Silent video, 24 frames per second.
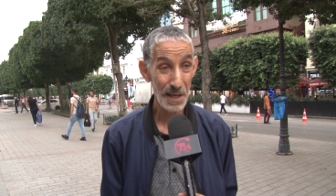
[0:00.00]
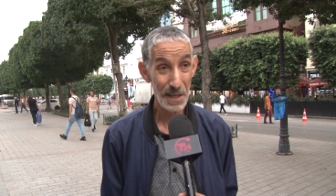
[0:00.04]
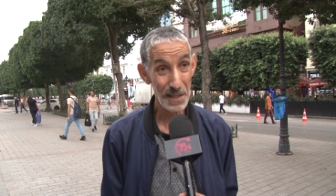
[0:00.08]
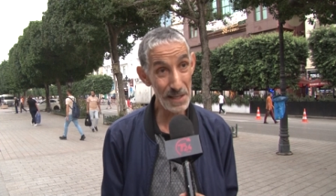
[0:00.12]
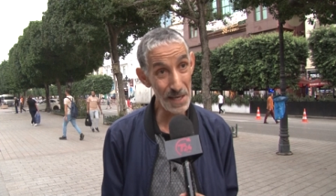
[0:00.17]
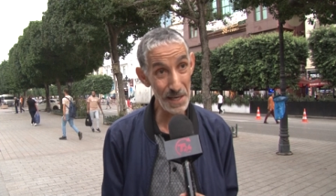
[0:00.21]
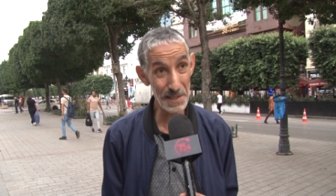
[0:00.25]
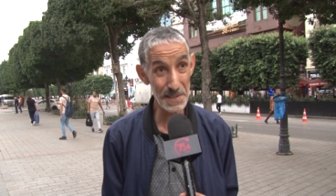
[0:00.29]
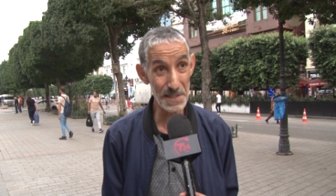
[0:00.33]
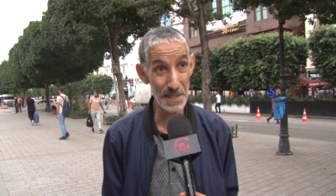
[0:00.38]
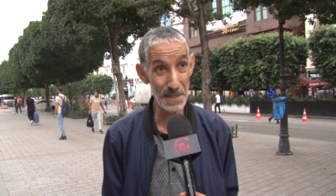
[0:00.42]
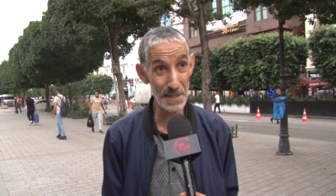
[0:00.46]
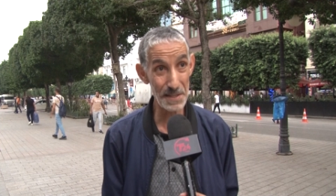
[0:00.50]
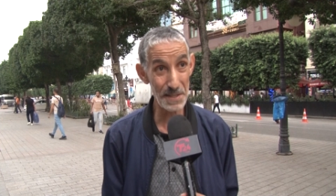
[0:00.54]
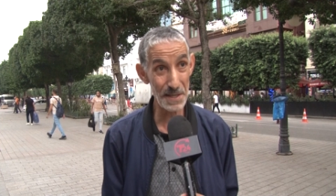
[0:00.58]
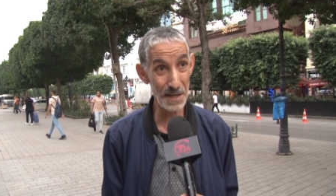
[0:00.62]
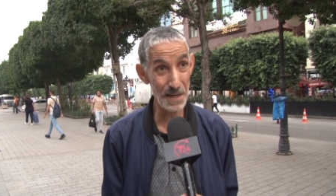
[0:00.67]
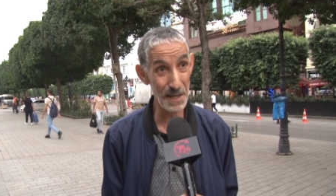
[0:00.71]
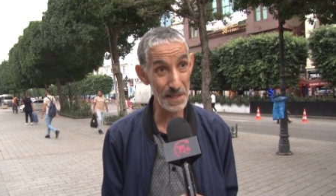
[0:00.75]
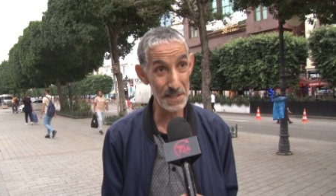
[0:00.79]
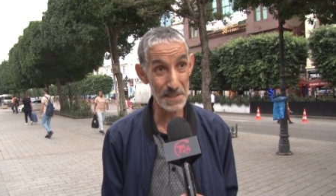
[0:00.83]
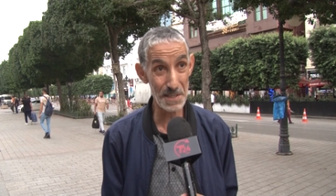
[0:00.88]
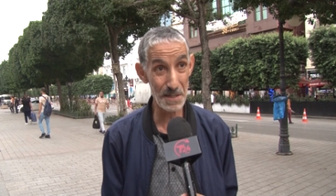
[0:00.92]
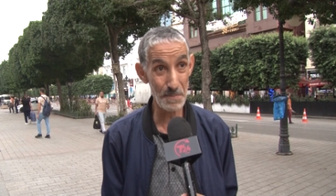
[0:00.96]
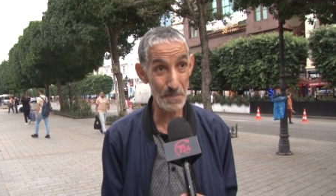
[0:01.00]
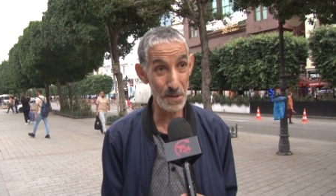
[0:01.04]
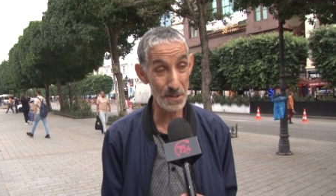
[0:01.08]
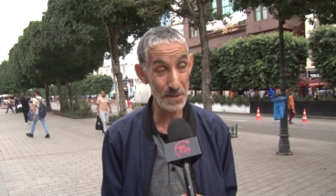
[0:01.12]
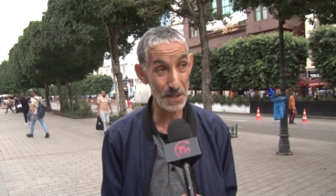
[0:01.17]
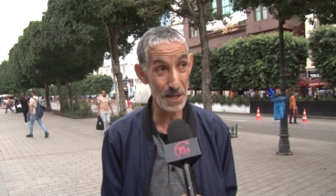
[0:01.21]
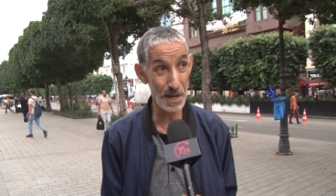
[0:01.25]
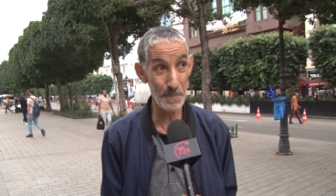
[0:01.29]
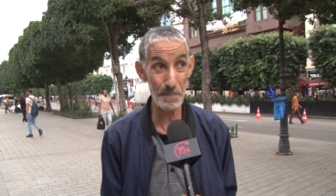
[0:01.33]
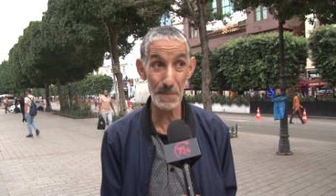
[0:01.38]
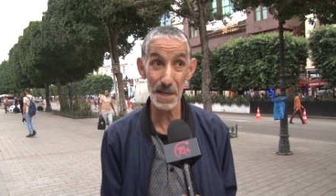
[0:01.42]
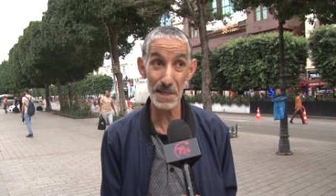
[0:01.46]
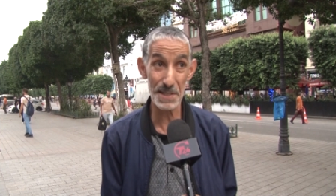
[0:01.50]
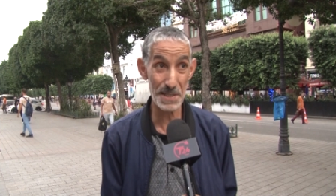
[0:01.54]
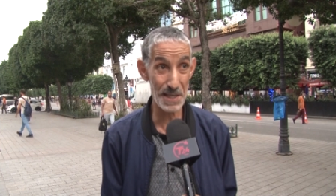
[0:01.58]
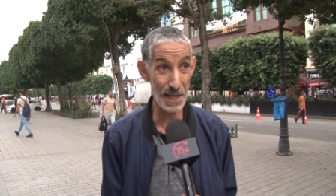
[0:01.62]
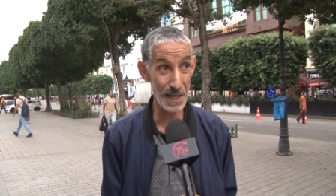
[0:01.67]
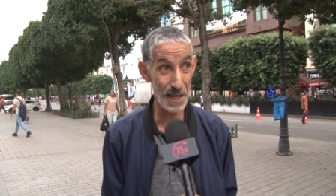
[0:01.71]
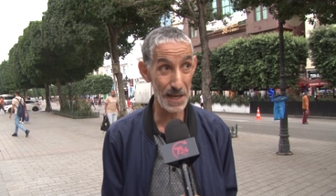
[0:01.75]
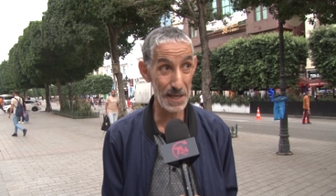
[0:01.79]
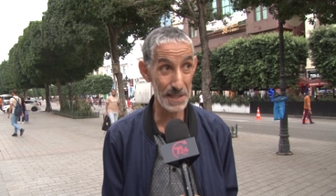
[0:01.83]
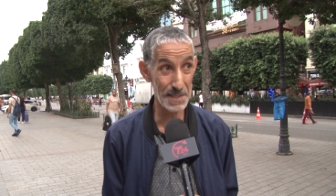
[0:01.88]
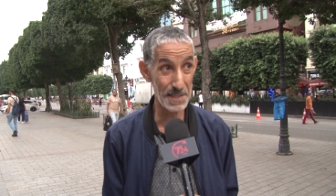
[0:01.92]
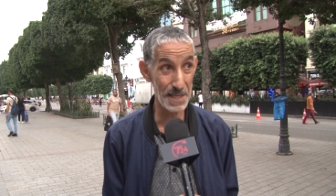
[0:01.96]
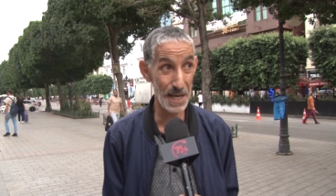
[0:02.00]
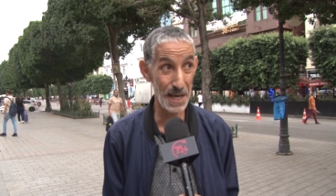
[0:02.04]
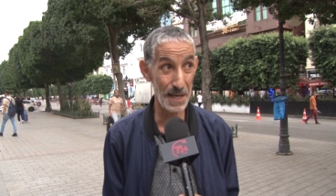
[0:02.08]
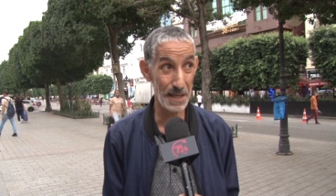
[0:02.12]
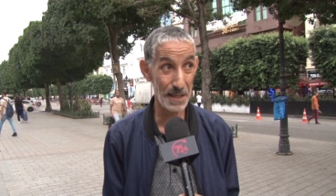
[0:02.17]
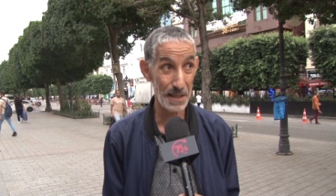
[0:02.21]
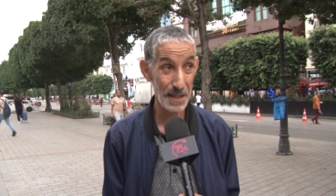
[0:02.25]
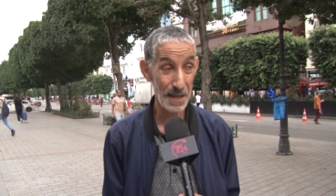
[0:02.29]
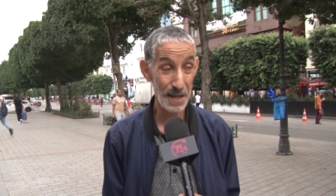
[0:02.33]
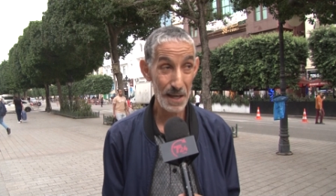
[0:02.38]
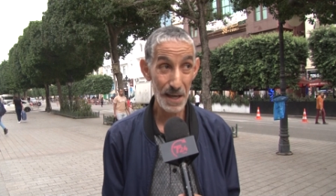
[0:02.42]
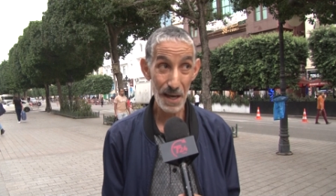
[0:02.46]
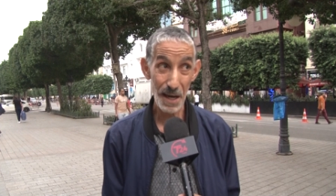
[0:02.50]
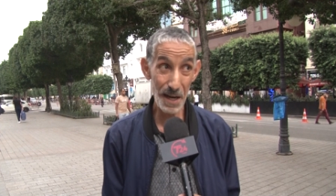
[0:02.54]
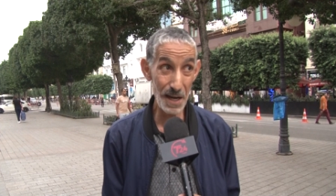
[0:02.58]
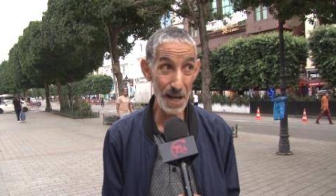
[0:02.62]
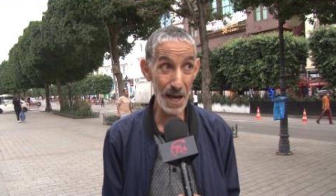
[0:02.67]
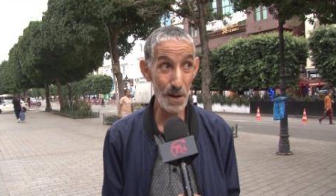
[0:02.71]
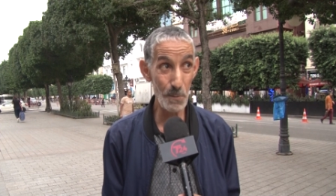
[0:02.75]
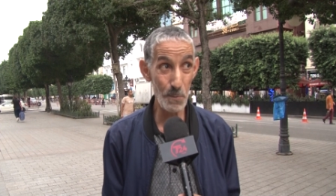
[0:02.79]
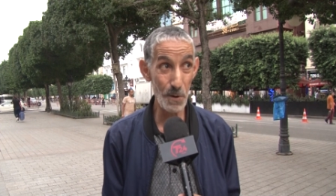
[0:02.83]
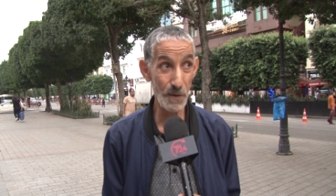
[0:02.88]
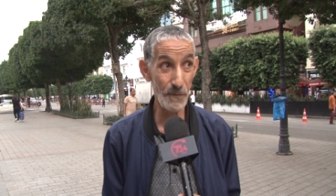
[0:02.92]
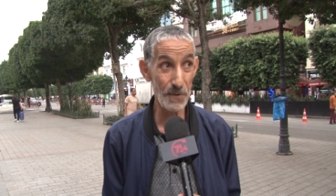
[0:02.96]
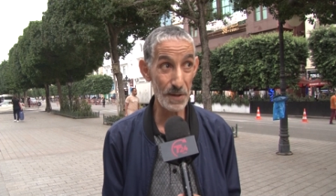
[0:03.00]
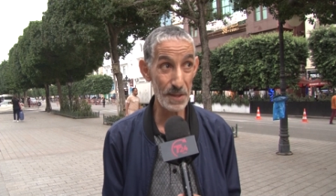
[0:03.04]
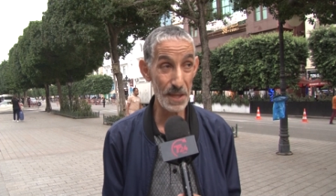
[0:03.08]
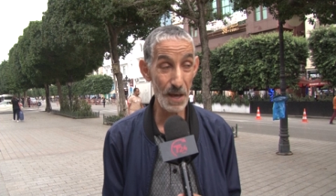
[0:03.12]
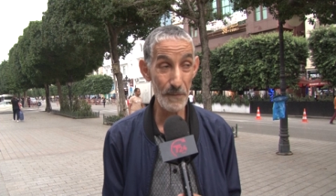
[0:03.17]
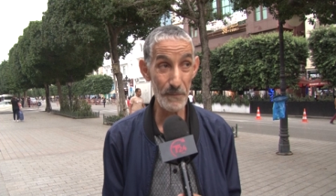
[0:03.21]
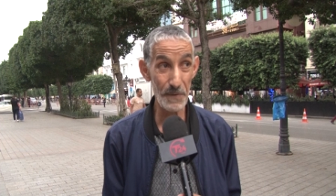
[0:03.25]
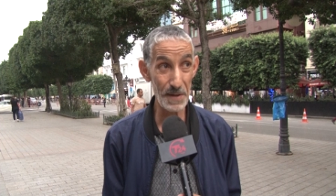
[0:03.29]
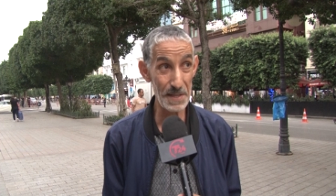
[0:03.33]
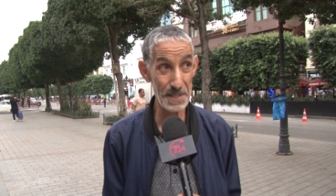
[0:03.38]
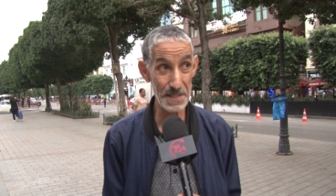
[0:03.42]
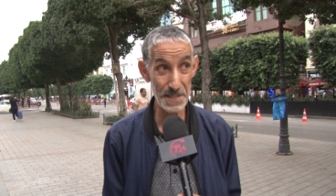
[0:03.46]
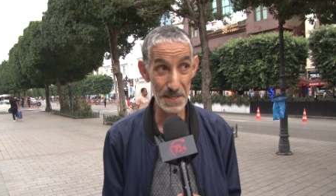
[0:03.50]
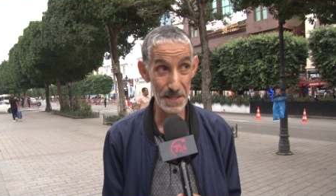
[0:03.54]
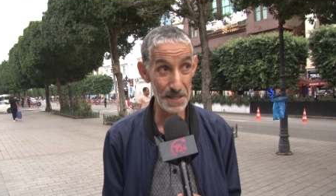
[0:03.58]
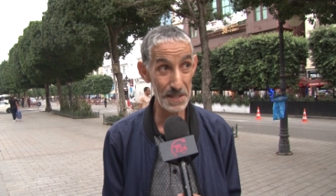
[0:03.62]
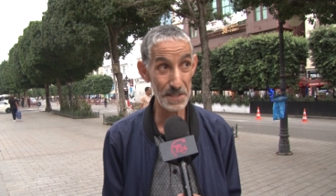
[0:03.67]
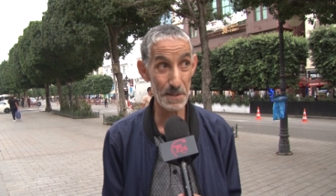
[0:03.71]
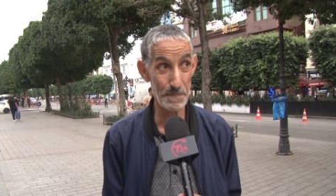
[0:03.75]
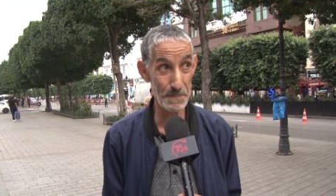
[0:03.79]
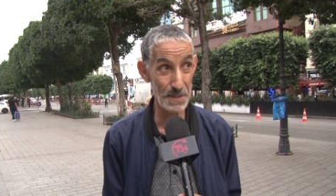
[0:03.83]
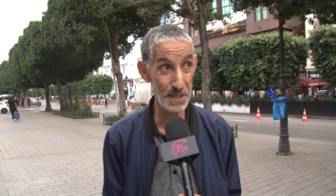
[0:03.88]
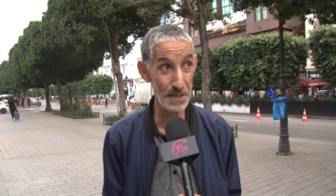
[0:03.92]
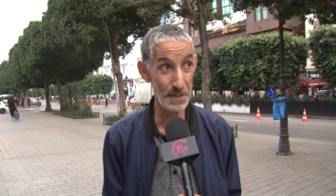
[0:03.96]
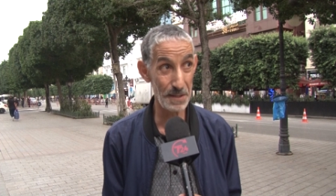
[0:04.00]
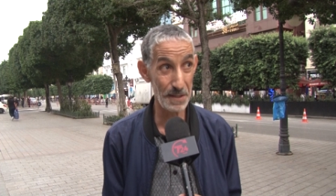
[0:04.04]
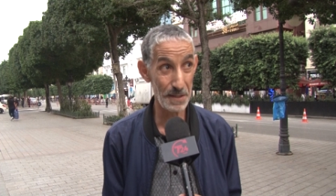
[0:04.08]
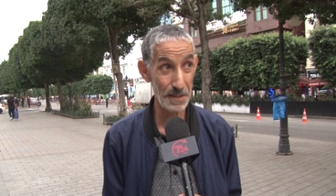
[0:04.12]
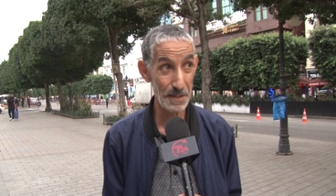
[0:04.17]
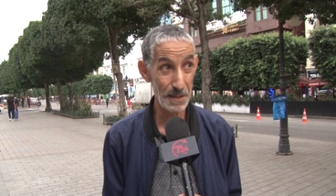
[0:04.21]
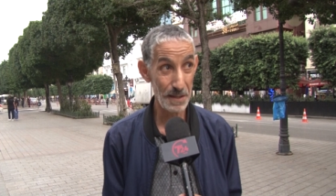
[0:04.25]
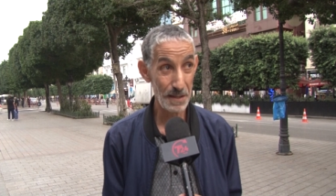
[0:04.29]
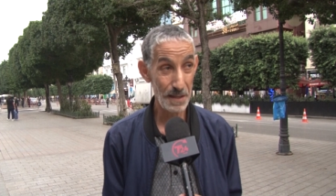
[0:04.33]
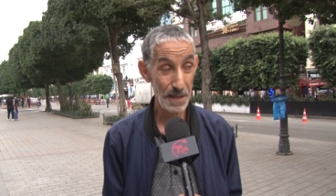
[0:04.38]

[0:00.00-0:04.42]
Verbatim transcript: يا سيدي الرئيس المحترم يا سي قيس سعيد انا على الوقفه تاع فلسطين عجبتيني